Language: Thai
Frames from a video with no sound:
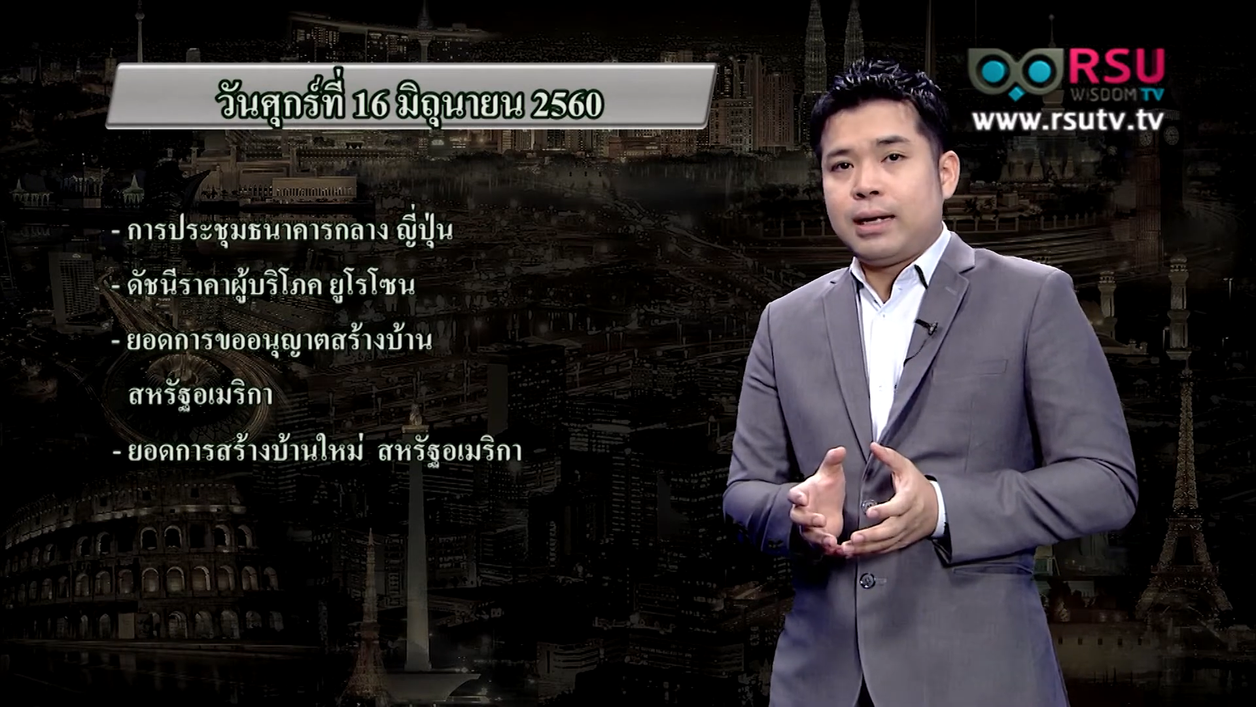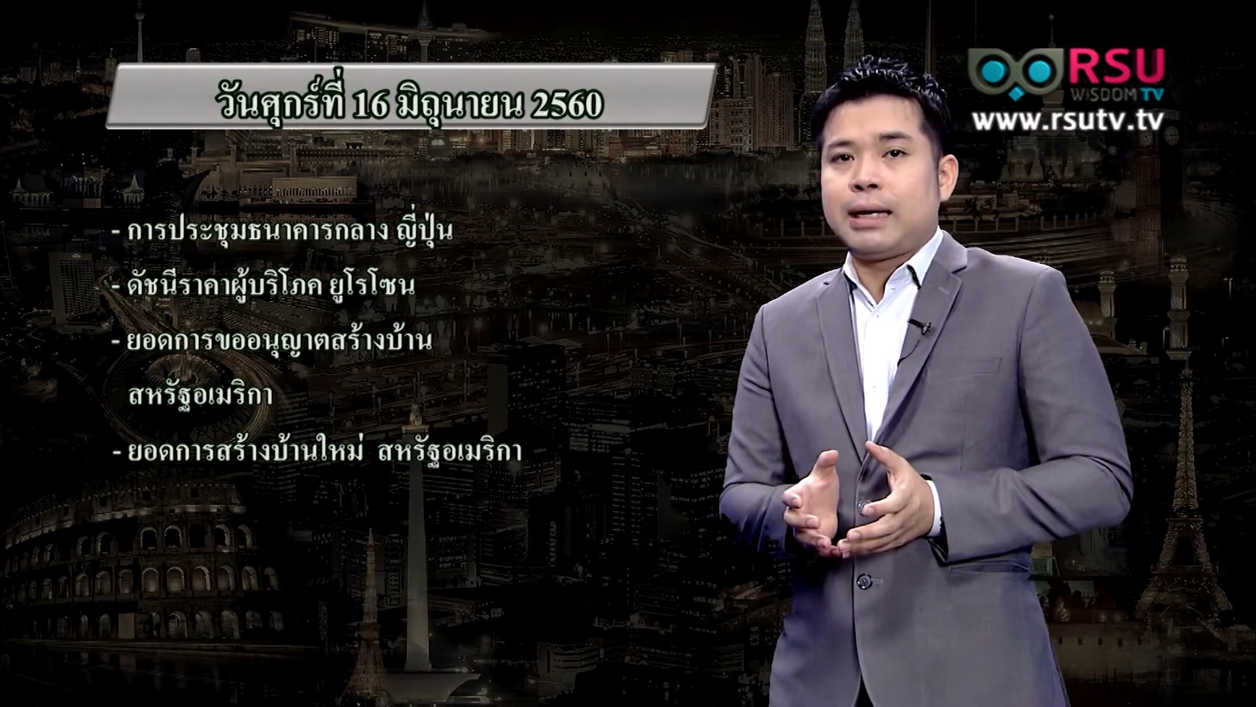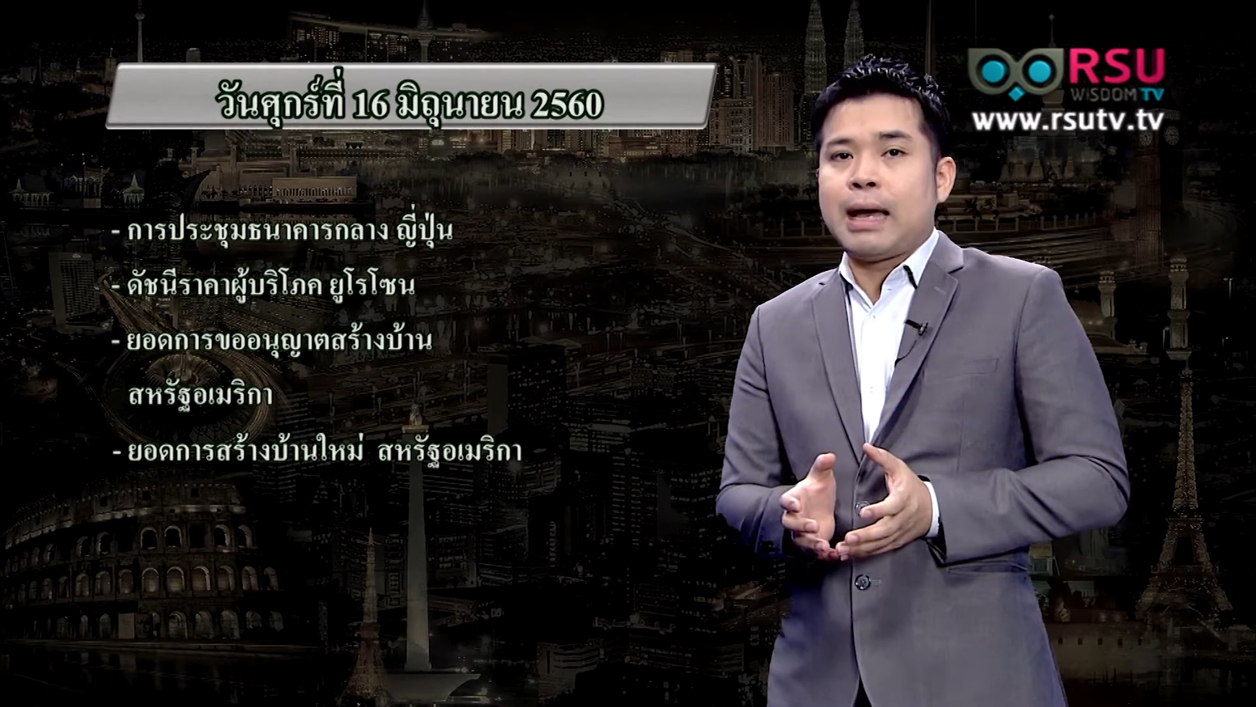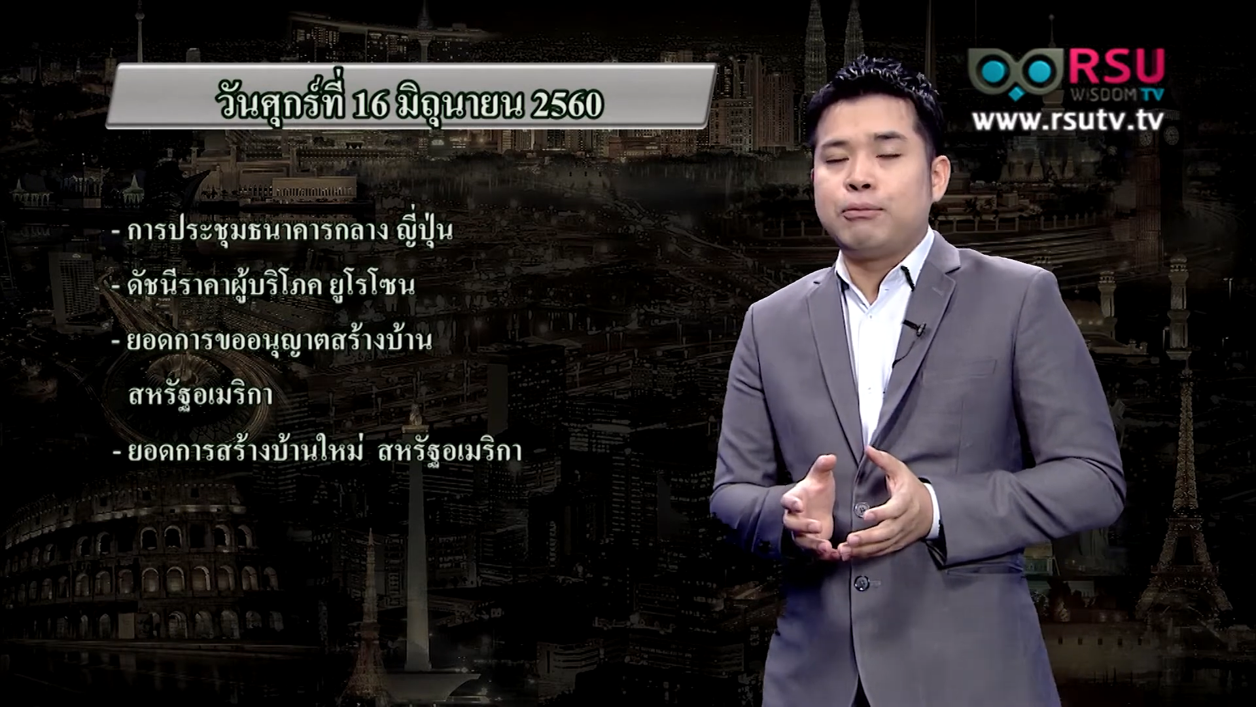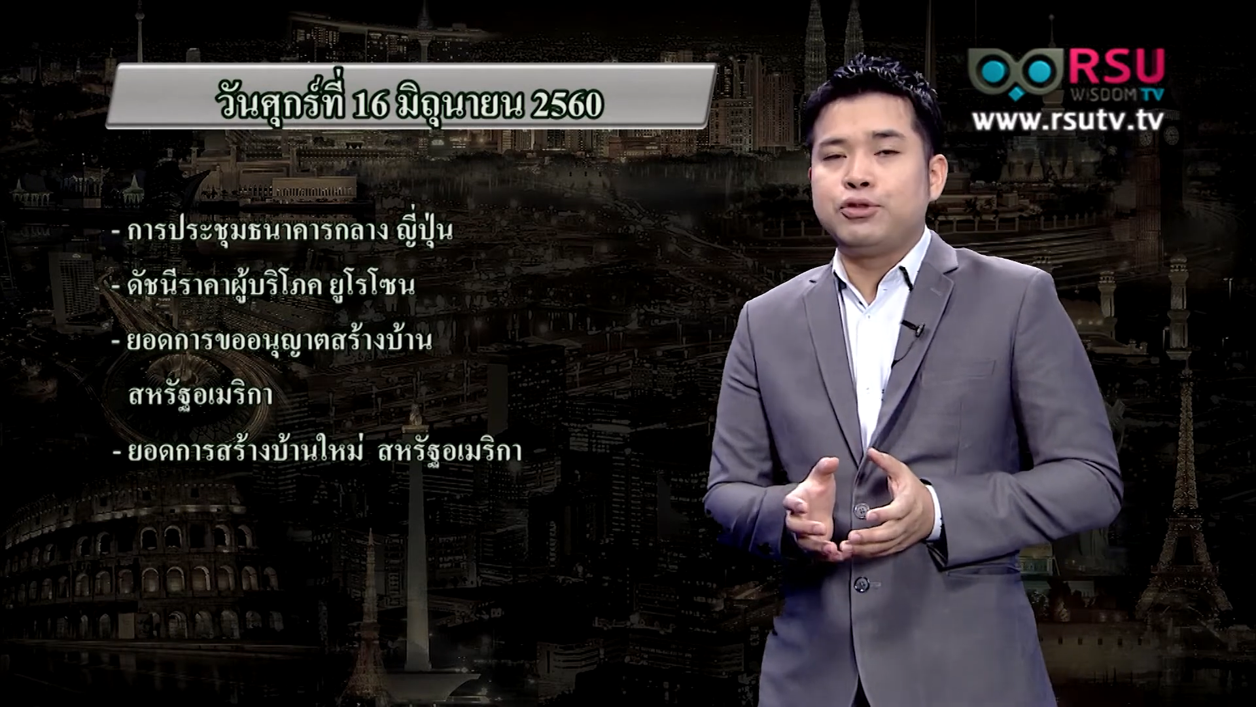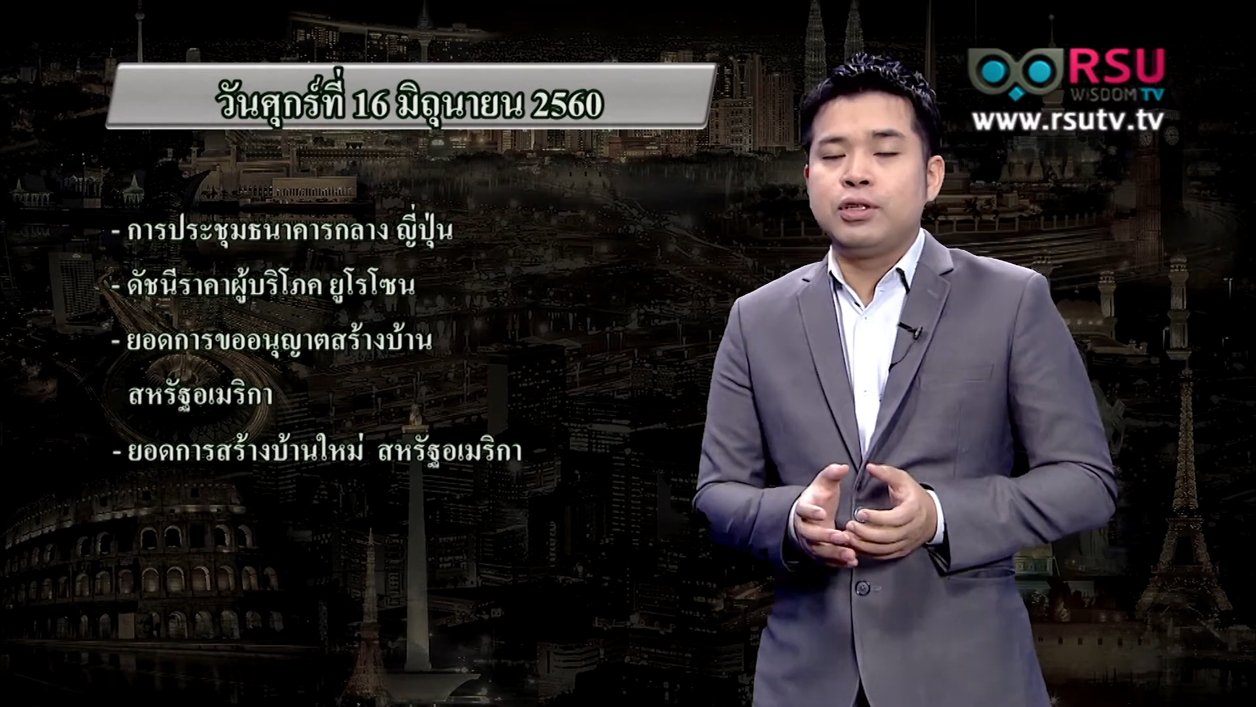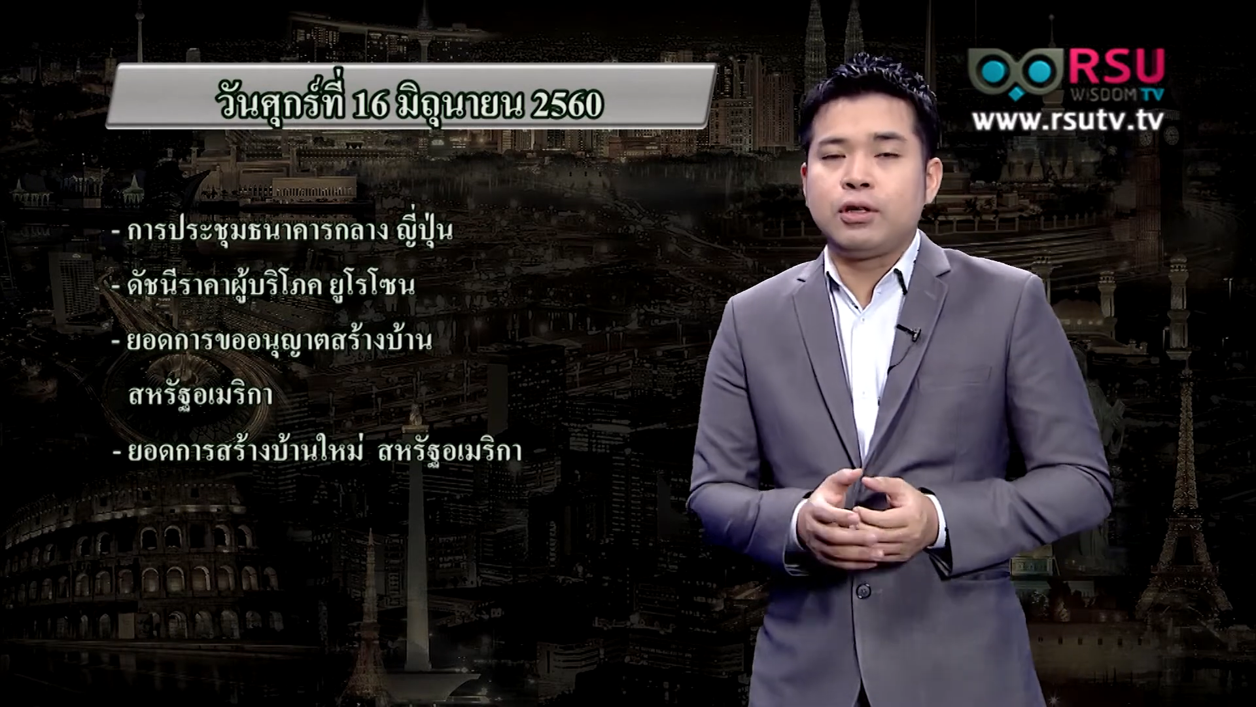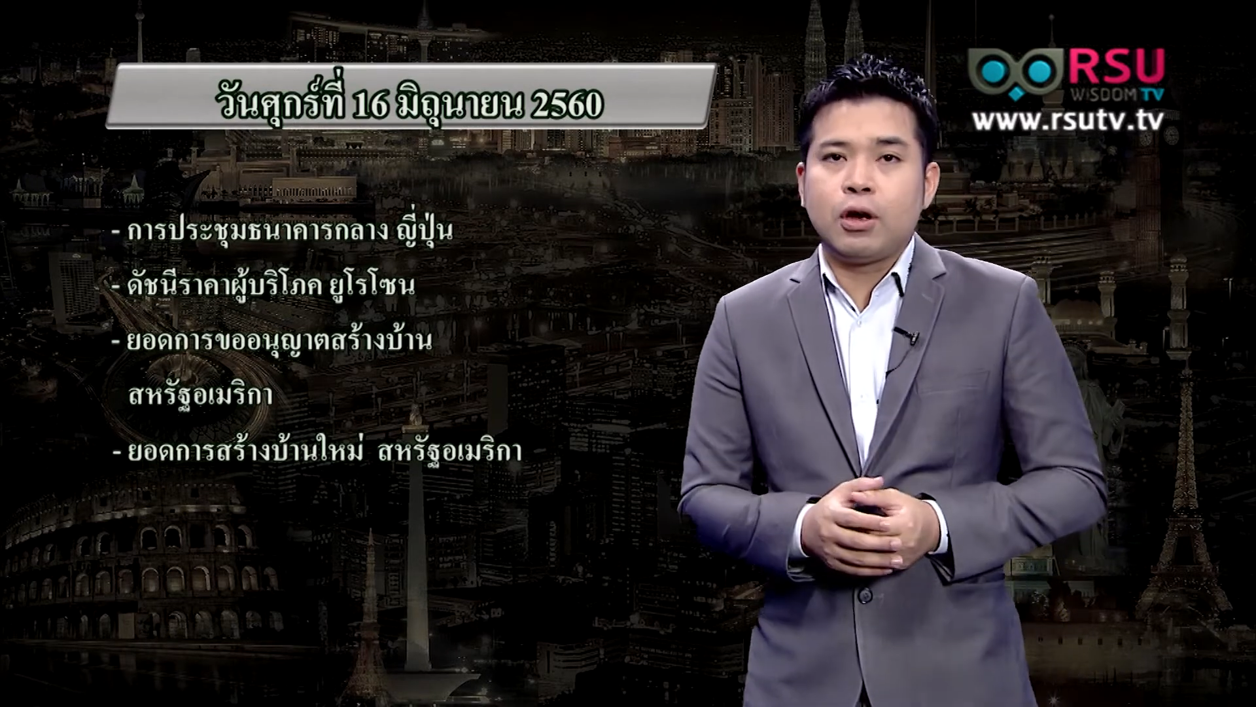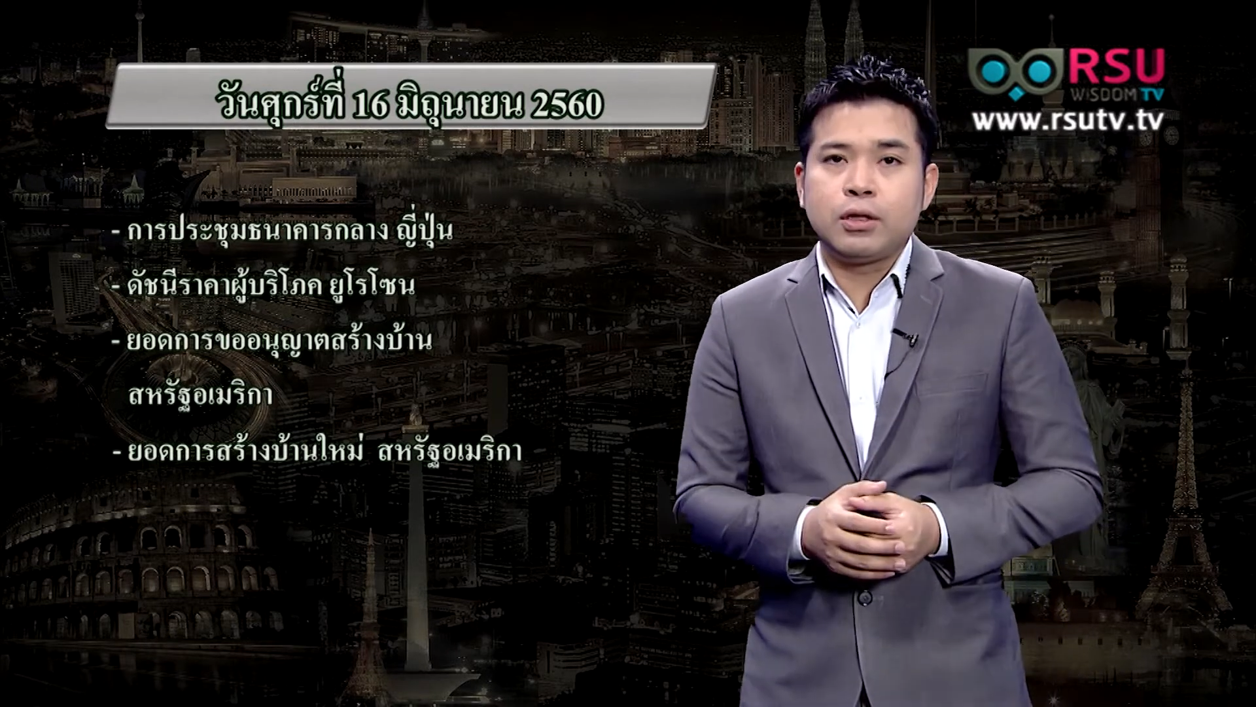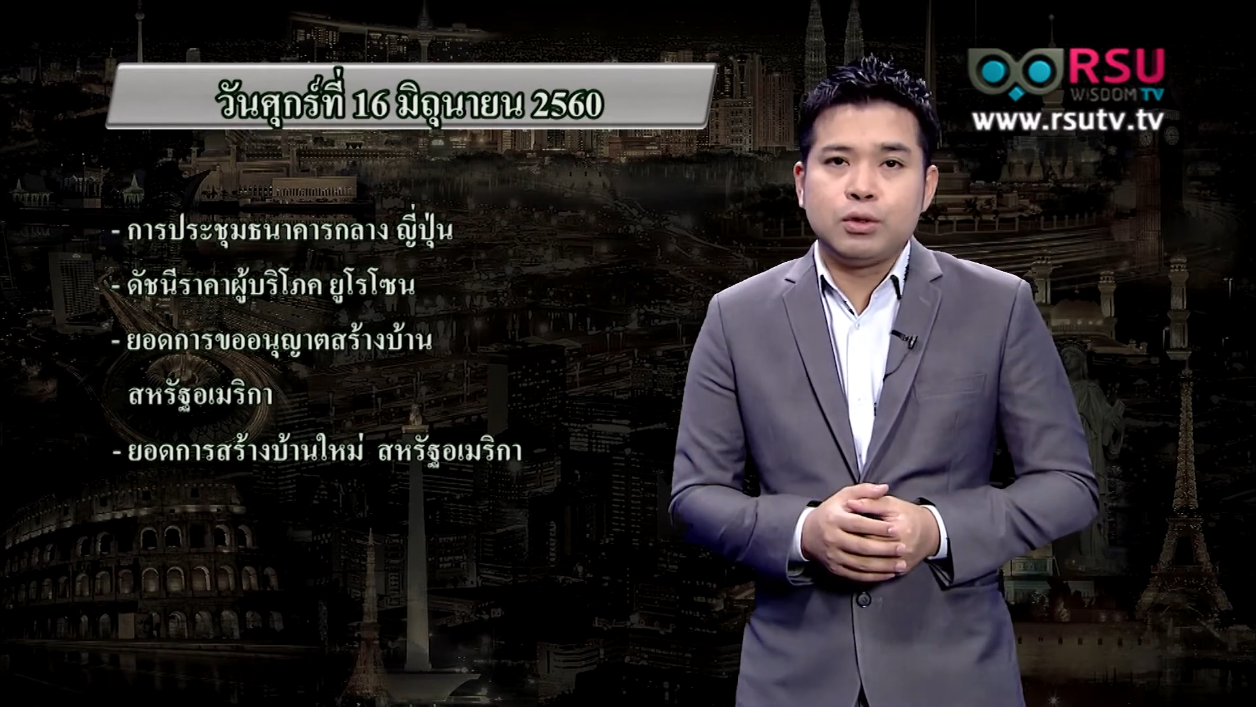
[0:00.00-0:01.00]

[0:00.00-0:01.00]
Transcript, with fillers: นะครับซึ่งก็